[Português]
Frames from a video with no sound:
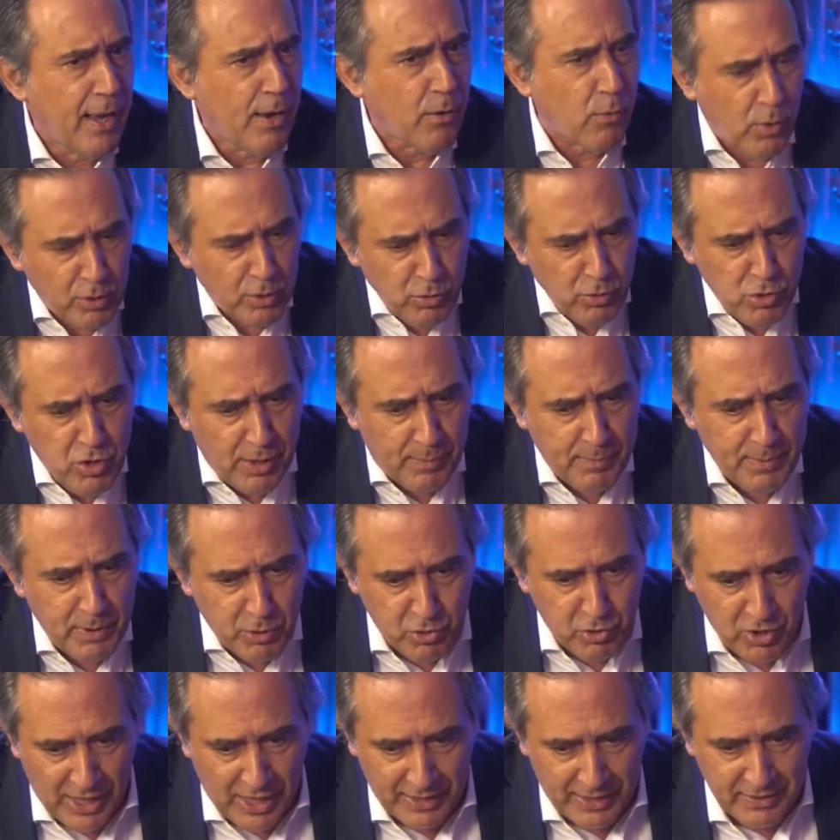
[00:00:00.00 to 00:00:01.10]
Quando o Jamil
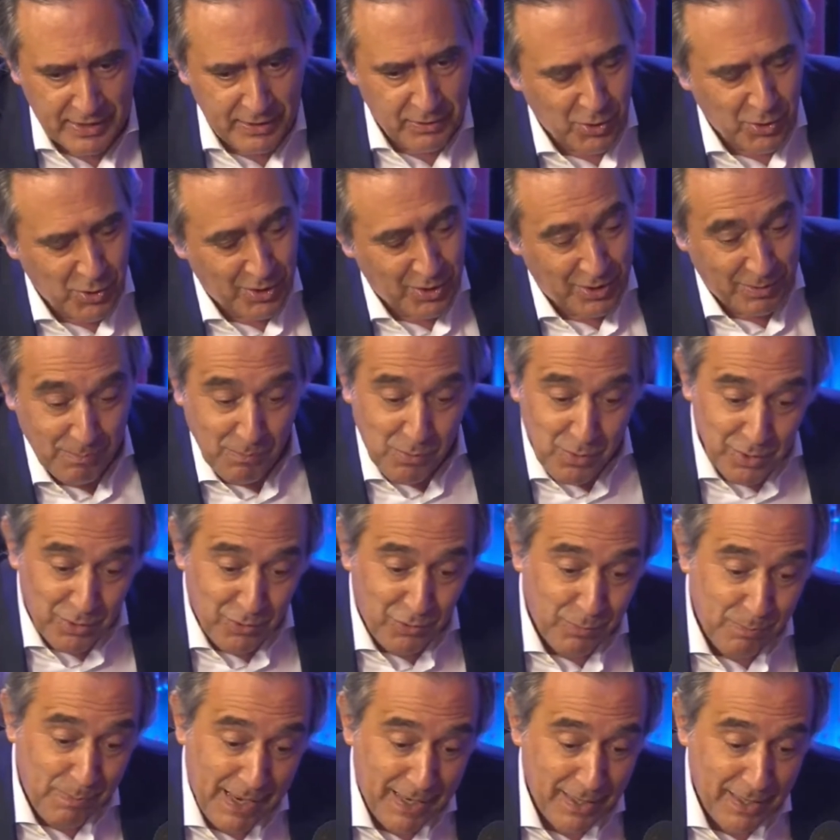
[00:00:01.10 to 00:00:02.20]
Chad entrou, muito
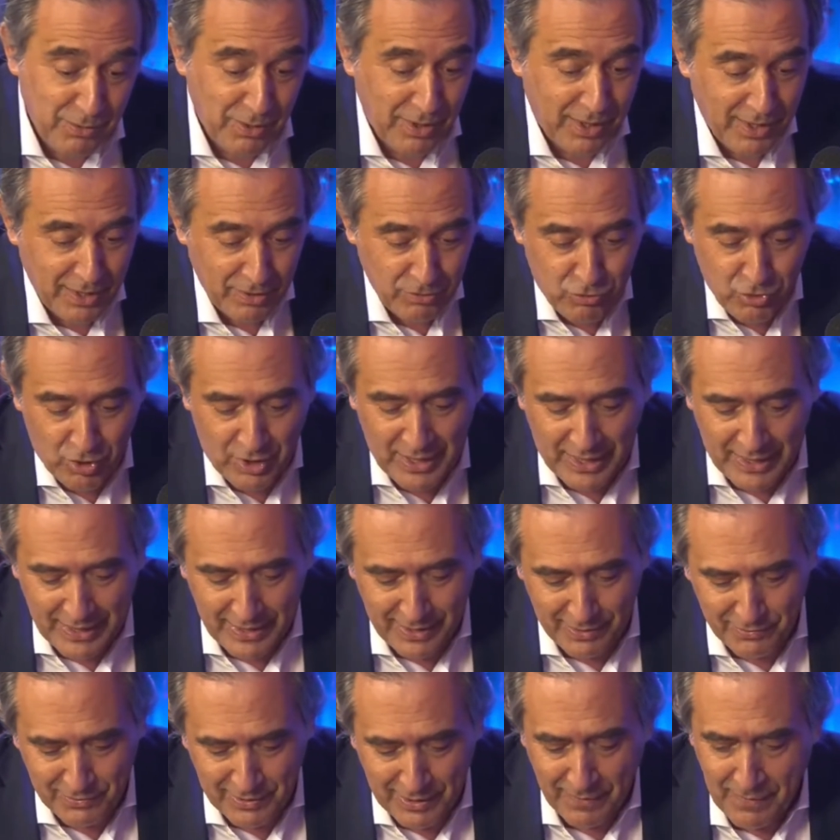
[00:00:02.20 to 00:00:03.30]
esperto, grande
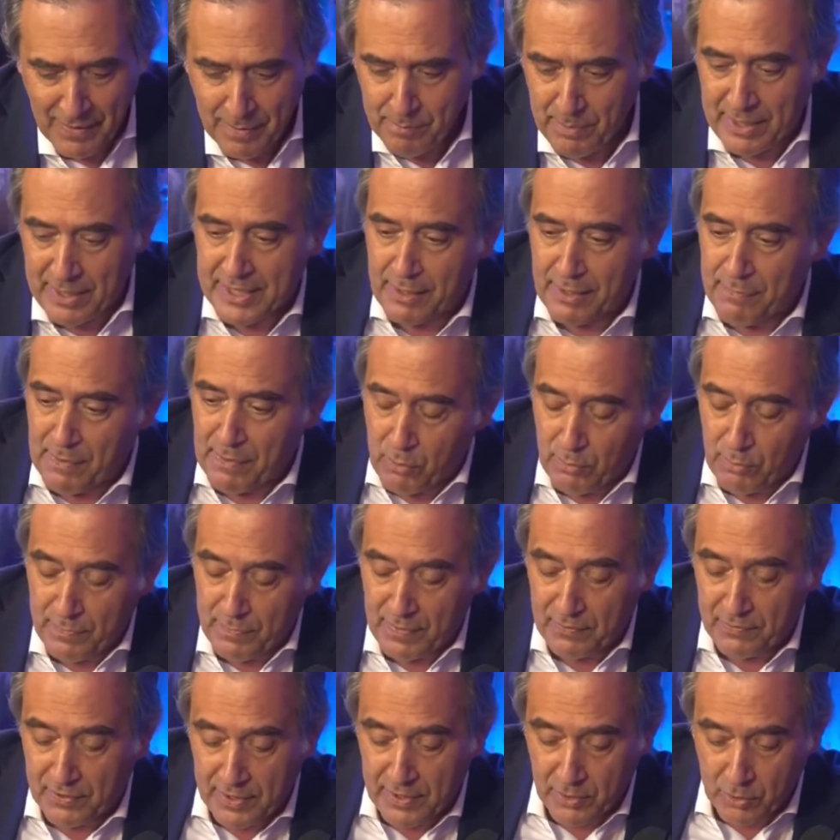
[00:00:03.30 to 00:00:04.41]
jornalista, porque estava
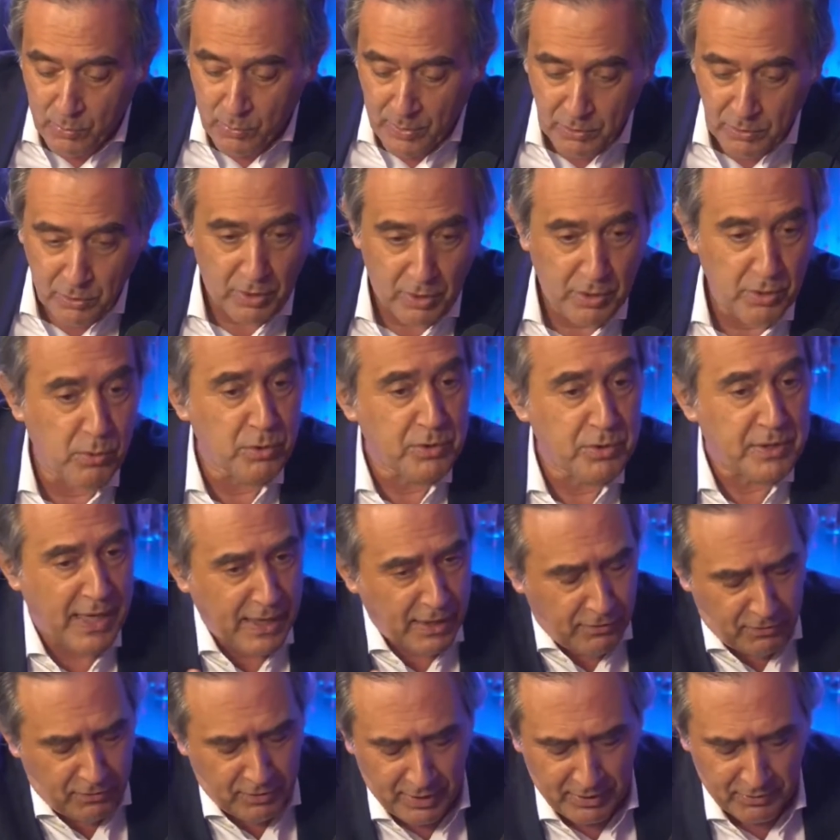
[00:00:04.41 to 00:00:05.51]
conversando com Antônio
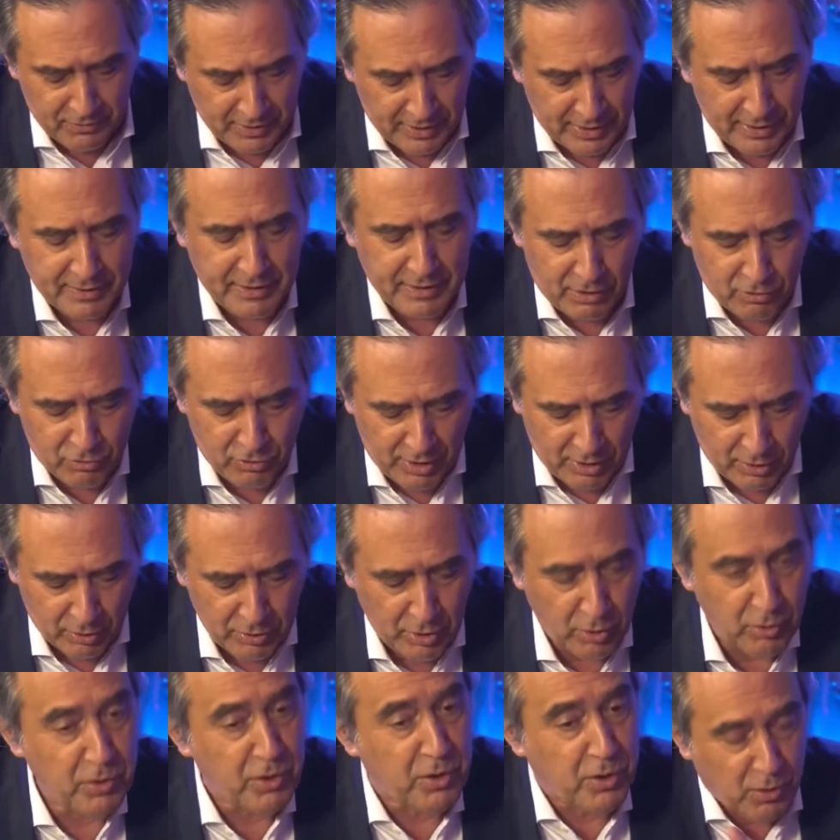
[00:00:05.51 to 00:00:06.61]
Guterres, secretário-geral da
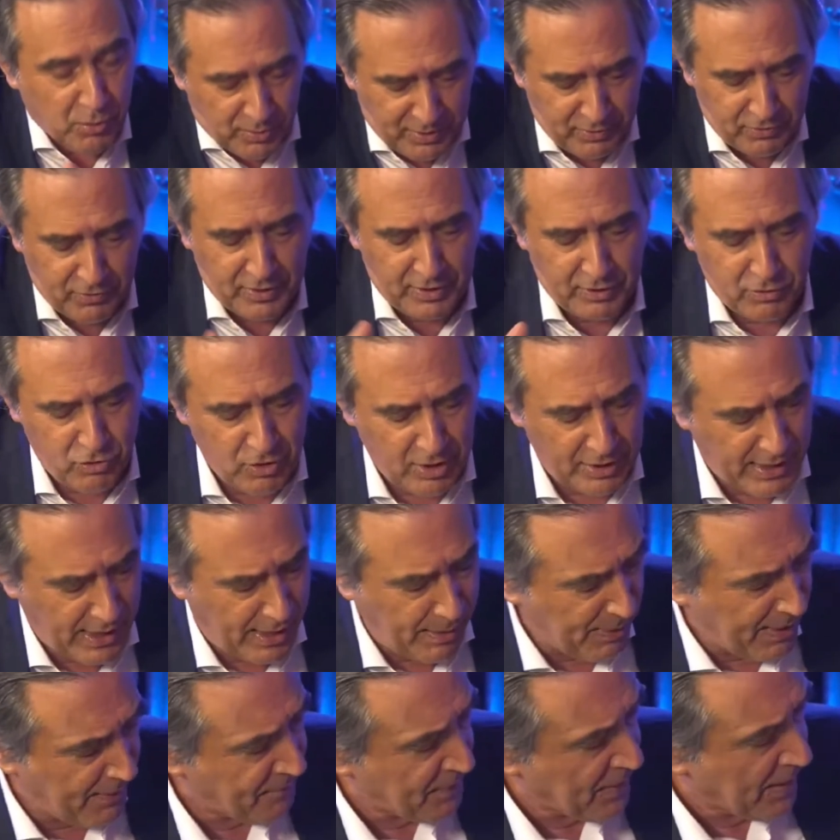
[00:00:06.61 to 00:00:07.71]
ONU, que eu conhecia de
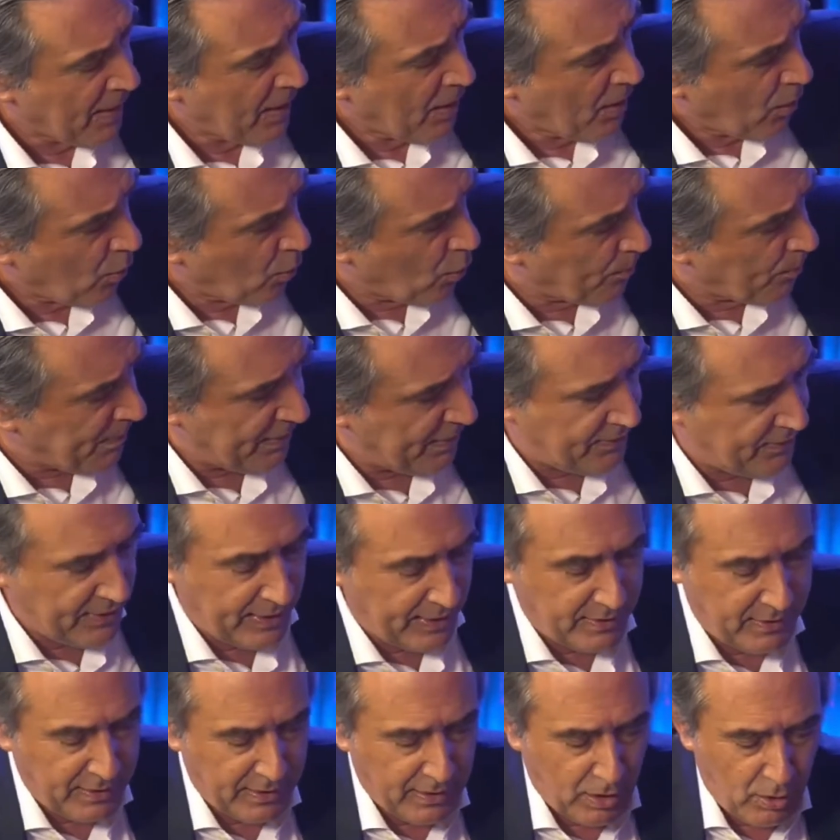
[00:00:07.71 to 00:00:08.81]
Genebra, o
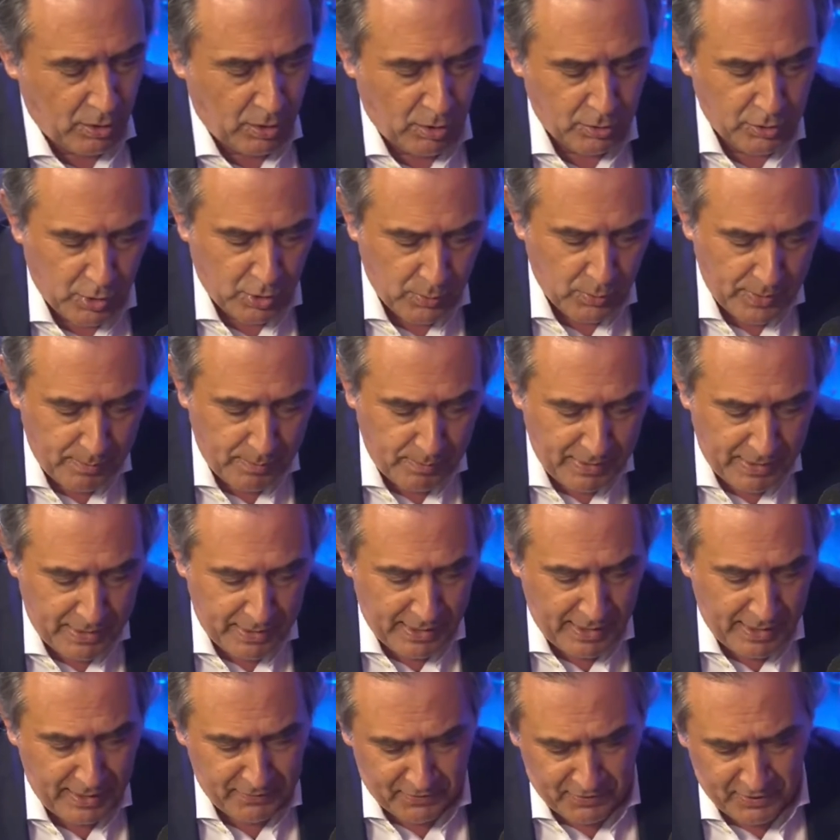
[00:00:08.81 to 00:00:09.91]
presidente da, da
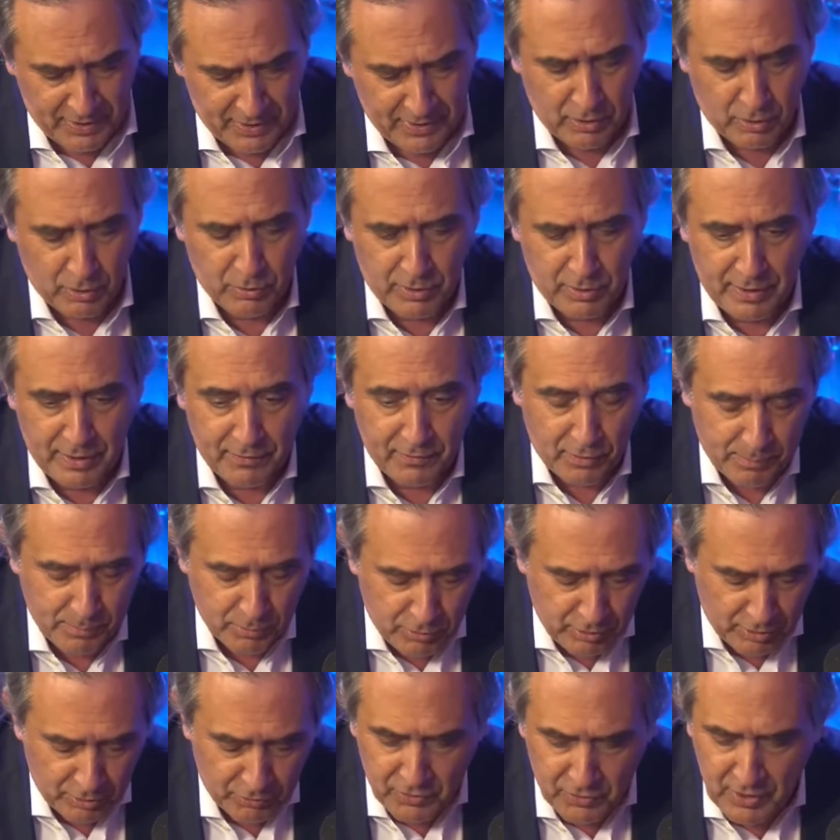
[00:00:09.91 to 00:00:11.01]
OMS, da Organização
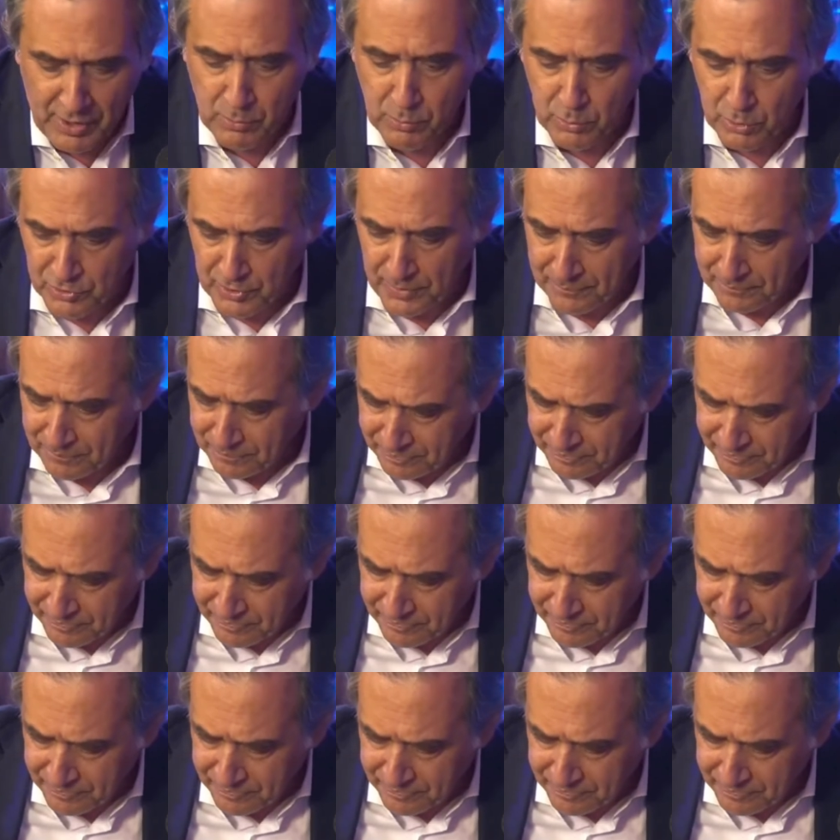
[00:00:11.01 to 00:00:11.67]
Mundial de Saúde,